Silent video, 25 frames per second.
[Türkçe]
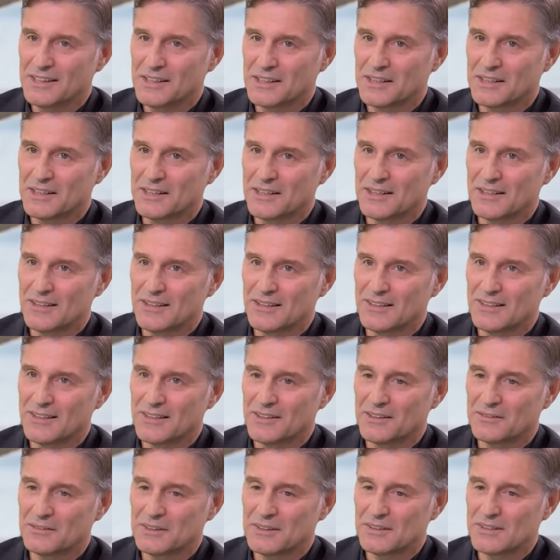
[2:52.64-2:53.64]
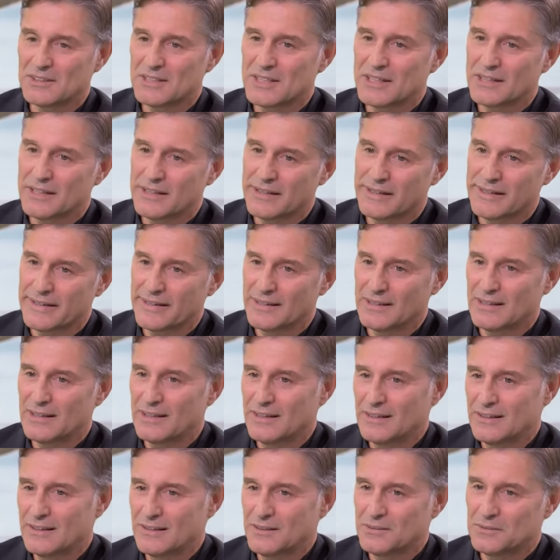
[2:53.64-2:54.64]
Ee, CIA
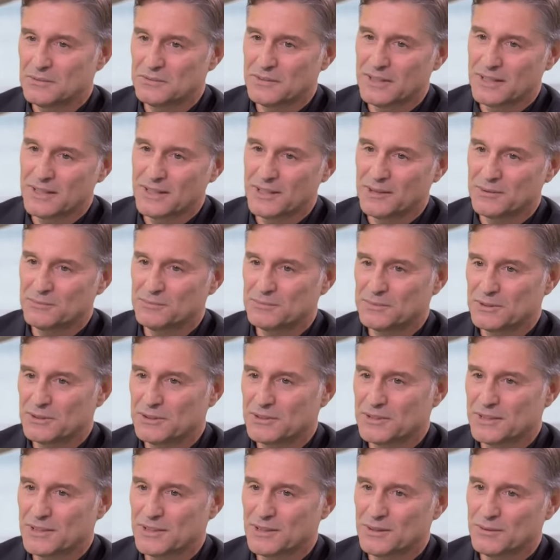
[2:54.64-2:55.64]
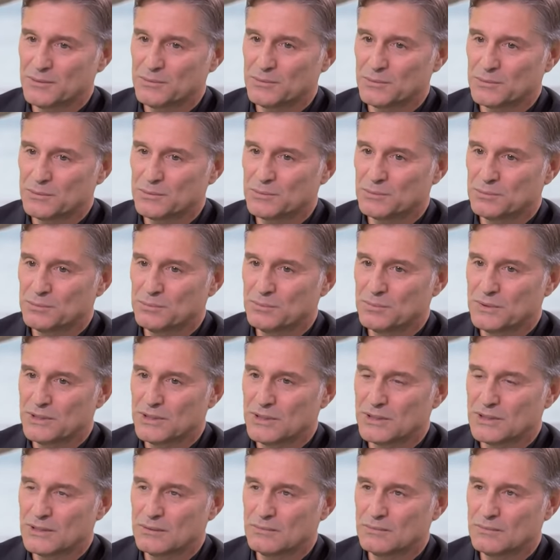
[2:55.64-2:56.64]
ile ve işte bir
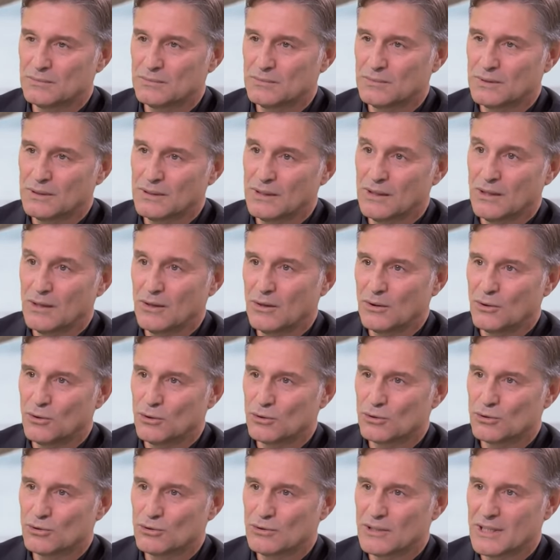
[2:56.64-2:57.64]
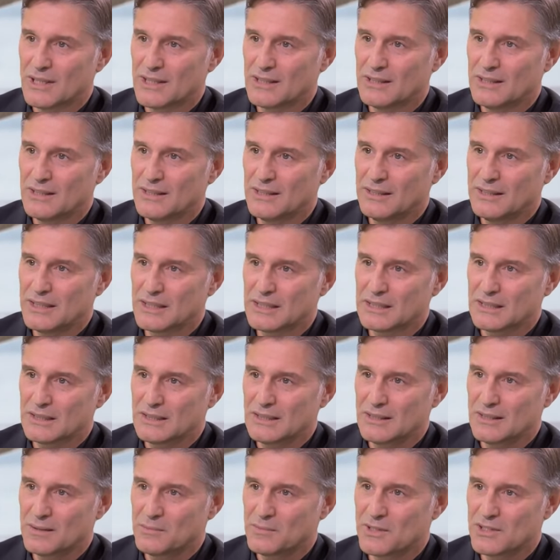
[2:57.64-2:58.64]
takım örgütlerle yakın
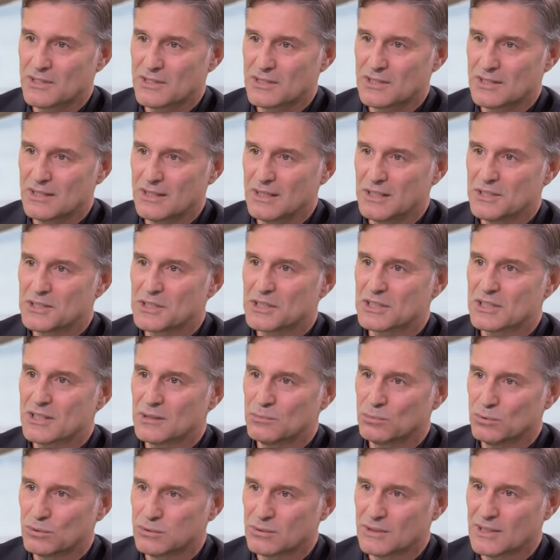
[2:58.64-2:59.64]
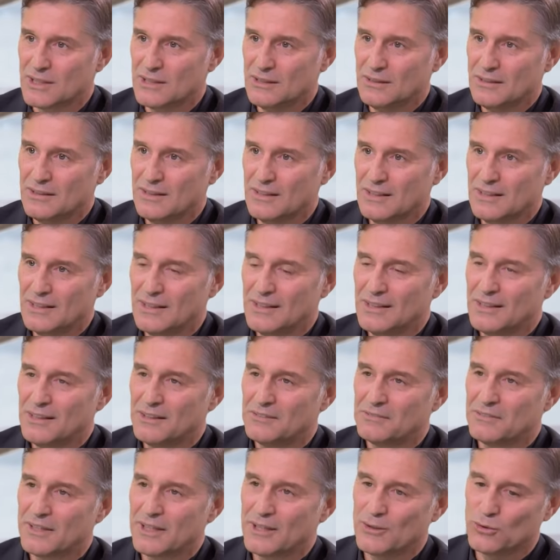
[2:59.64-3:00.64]
temasta, ilişkide bulunan hı
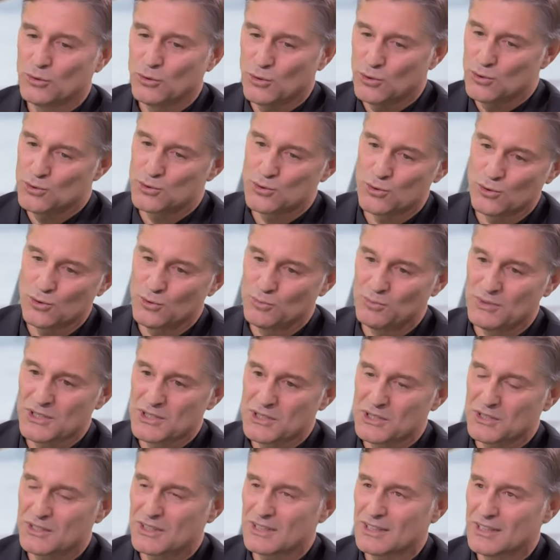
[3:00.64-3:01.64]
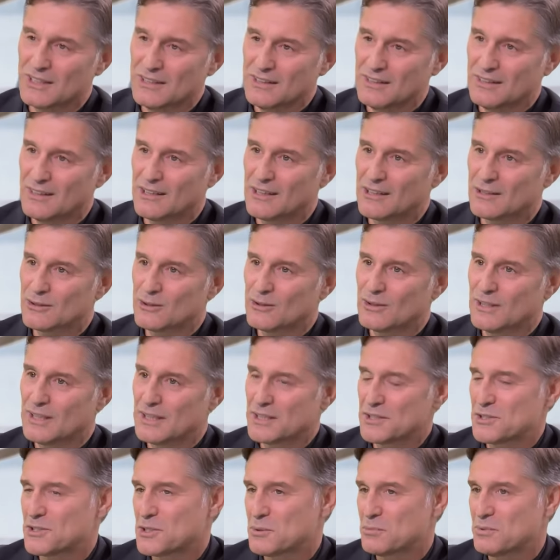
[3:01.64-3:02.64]
hı. ve konsülün başındaki Harun
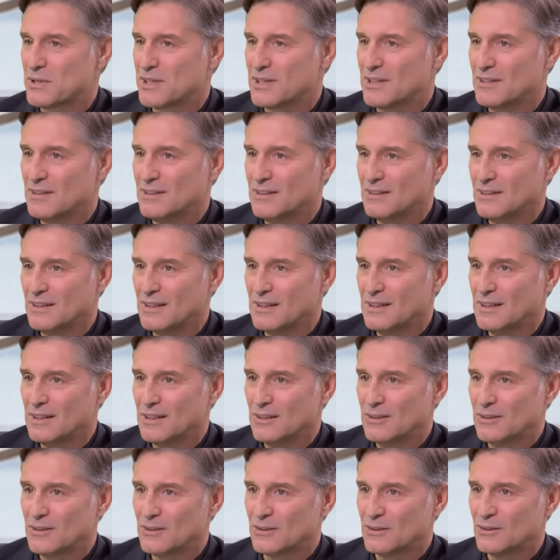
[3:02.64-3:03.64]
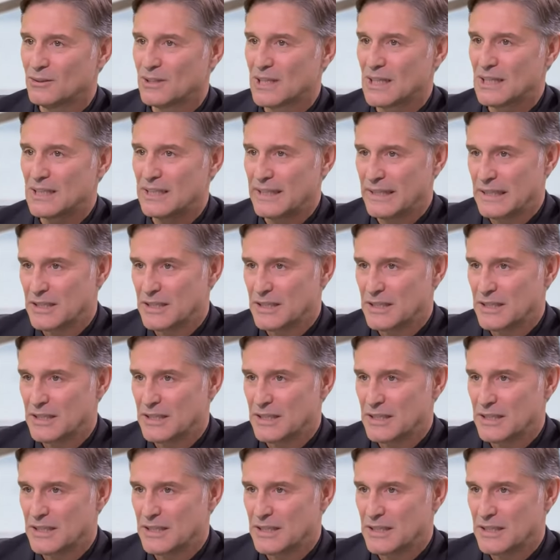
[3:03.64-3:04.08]
Bey'in onlarla